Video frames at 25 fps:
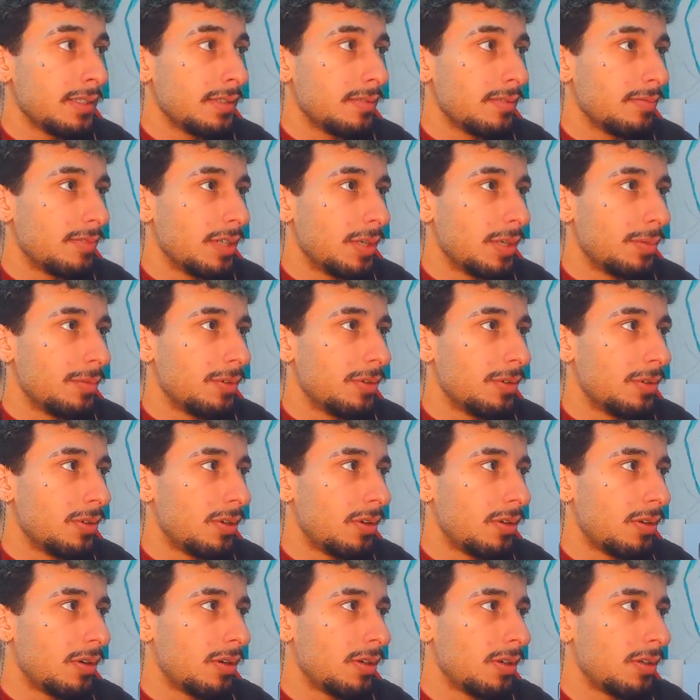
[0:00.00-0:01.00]

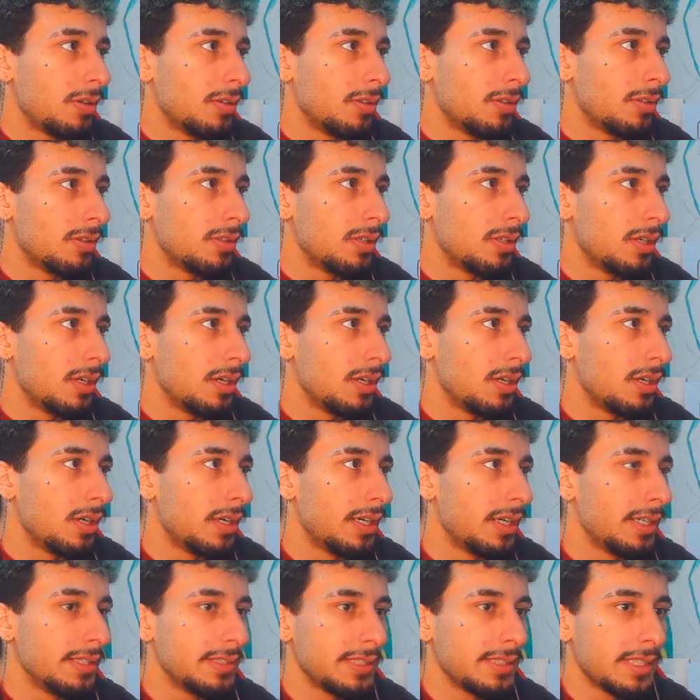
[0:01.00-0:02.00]
Vamos
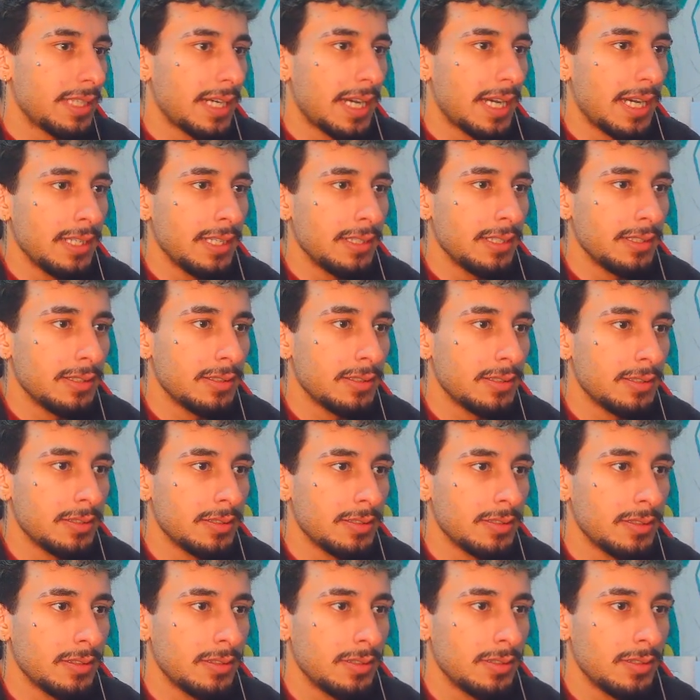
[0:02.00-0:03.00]
girar.
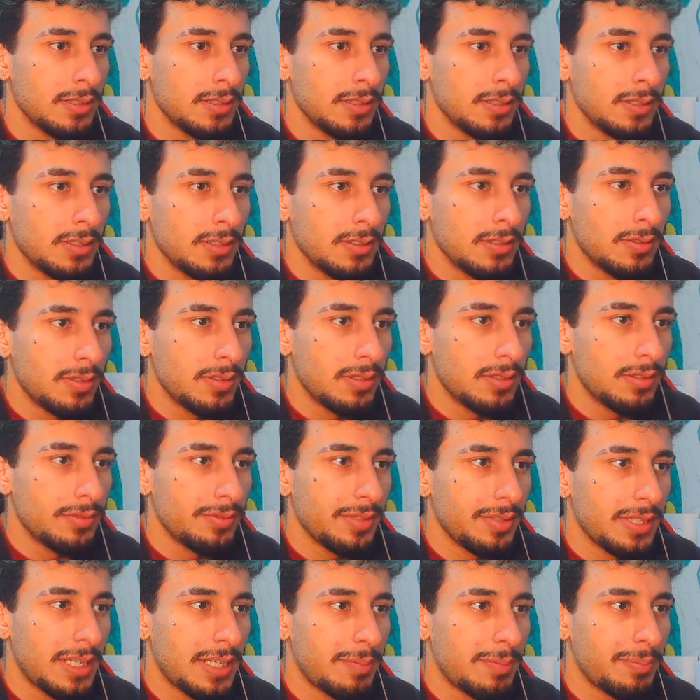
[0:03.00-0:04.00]

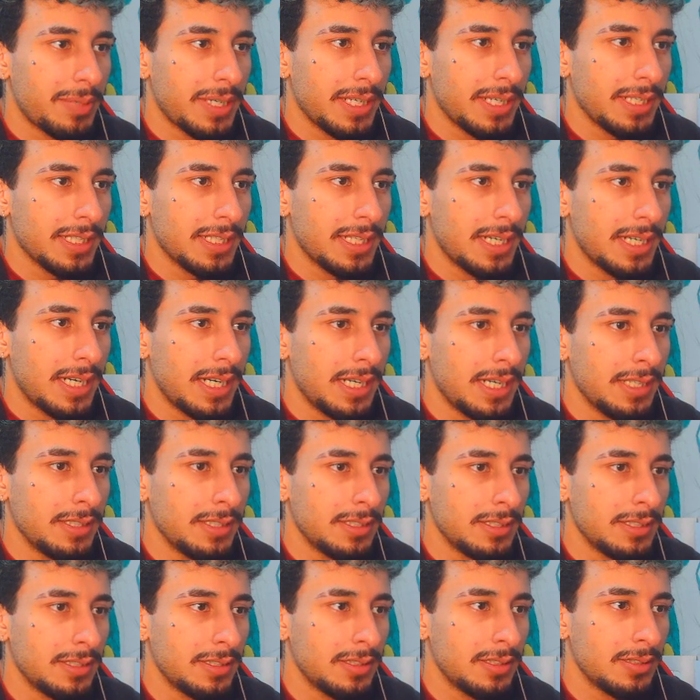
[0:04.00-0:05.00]
Girar pra cá.
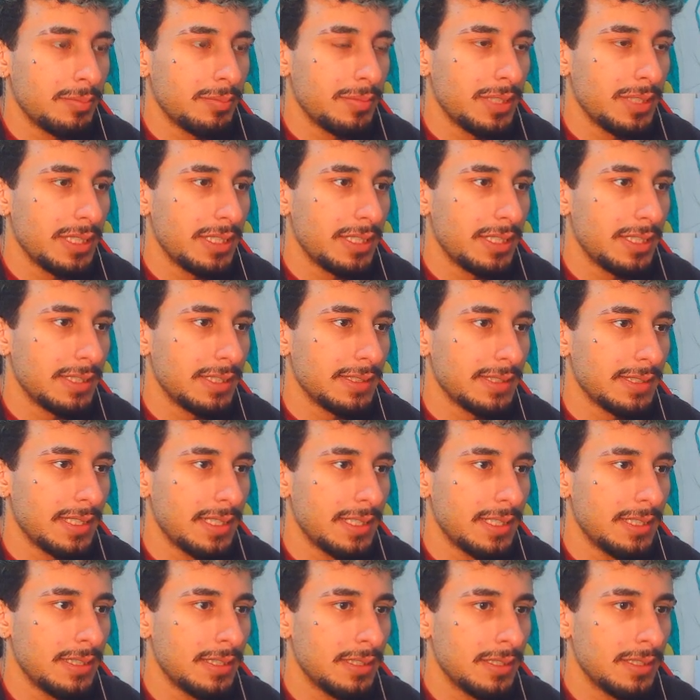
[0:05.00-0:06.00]

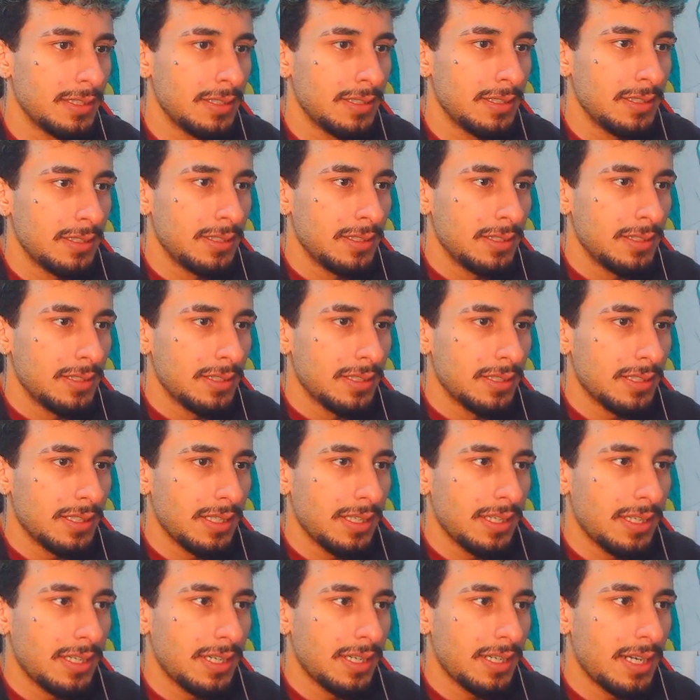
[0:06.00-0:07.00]
Beleza.
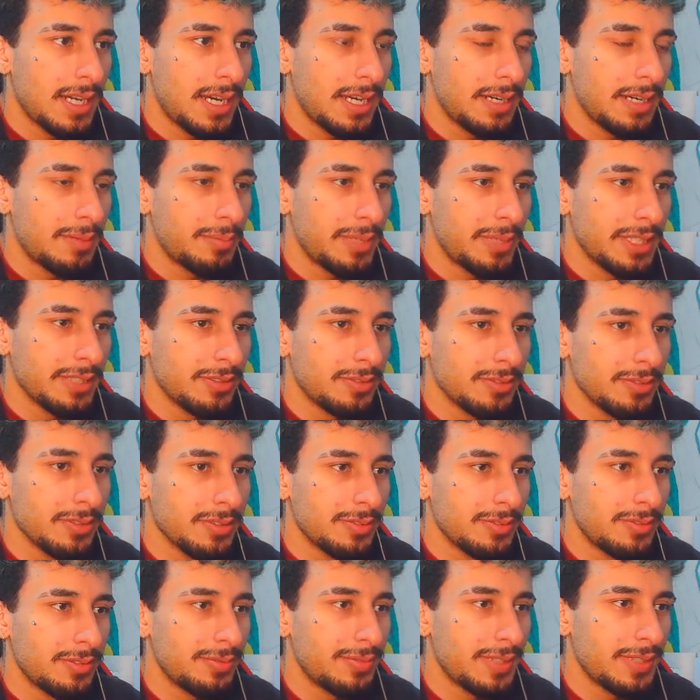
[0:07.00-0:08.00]
Cara, mas como que
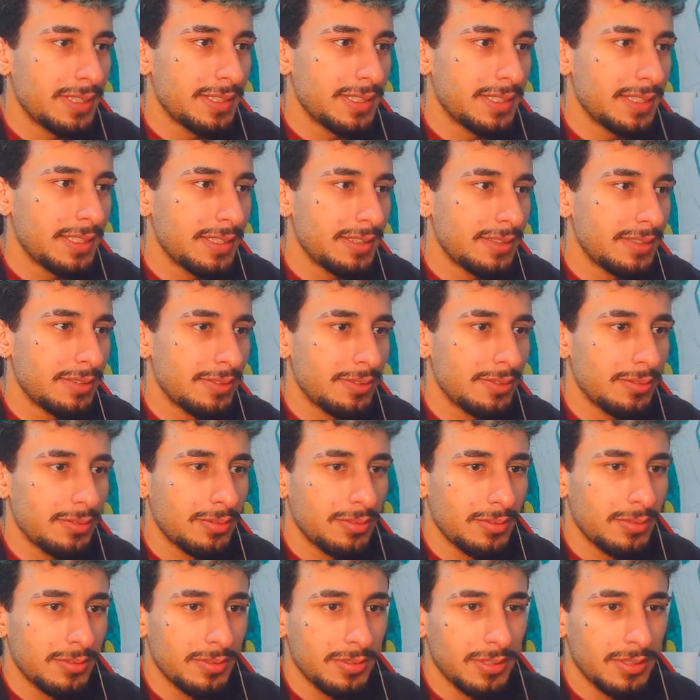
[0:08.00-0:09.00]
eu vou fazer isso?
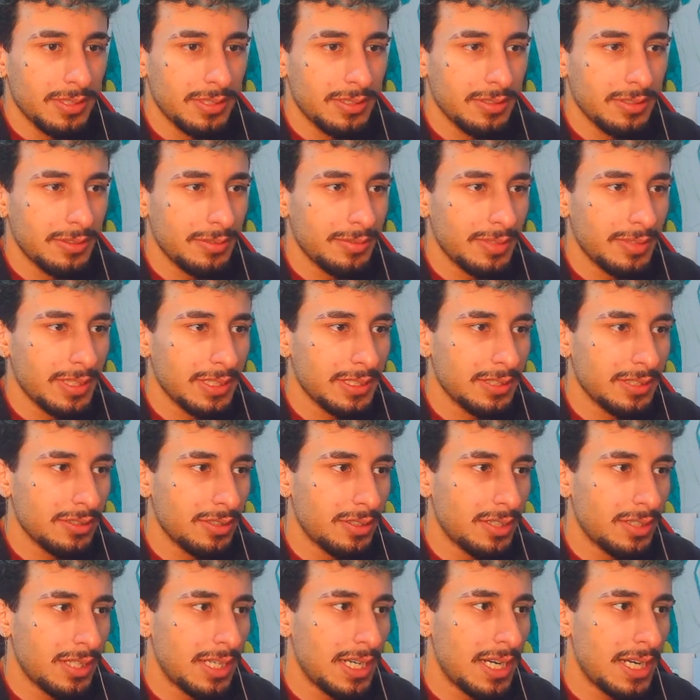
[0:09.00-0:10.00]
Aqui, ó.
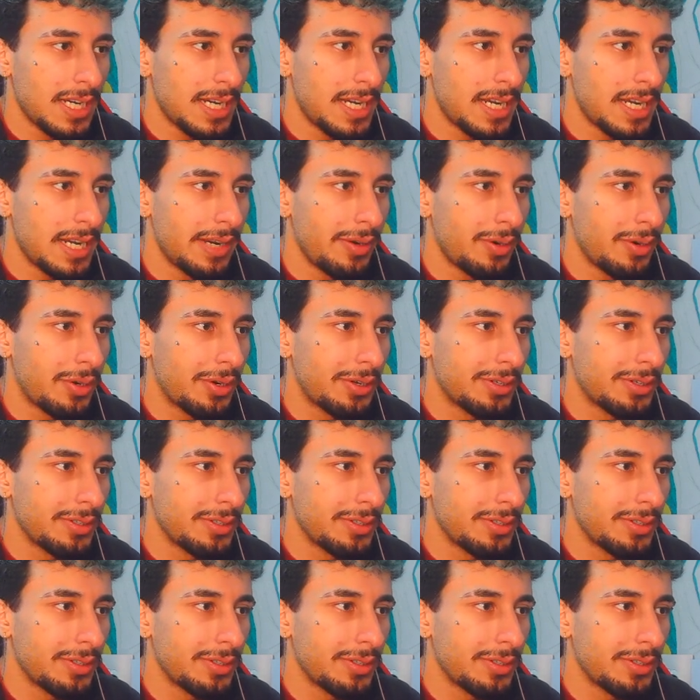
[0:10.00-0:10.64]
Ah, ó.